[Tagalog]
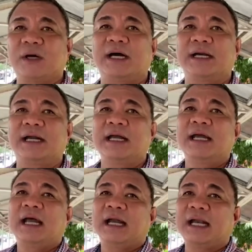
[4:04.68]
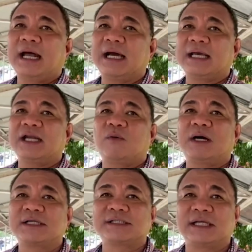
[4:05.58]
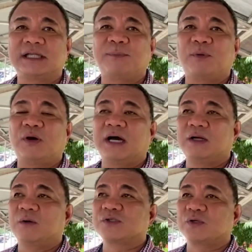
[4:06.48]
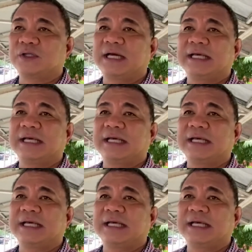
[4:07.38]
ah, na ginawang city po ang lungsod ng